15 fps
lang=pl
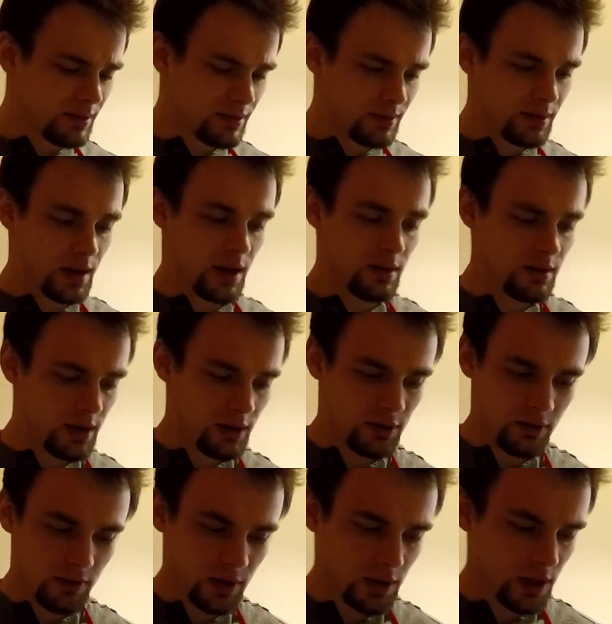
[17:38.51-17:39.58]
Nie, nie jest
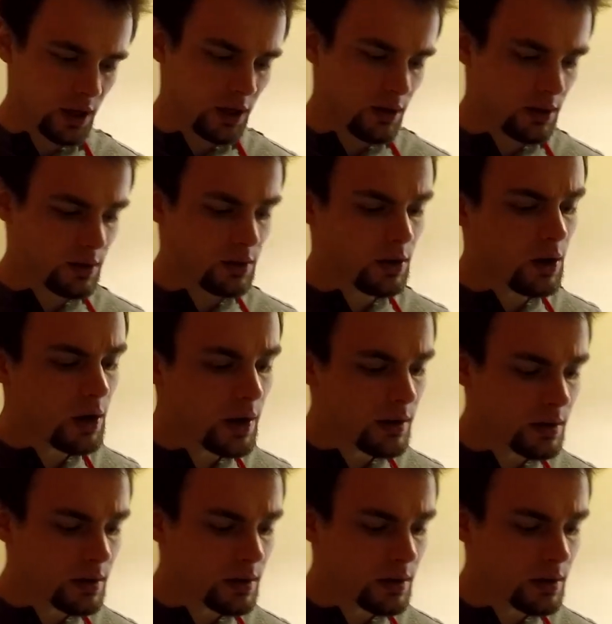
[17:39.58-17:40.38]
to ważne jaki jest olej.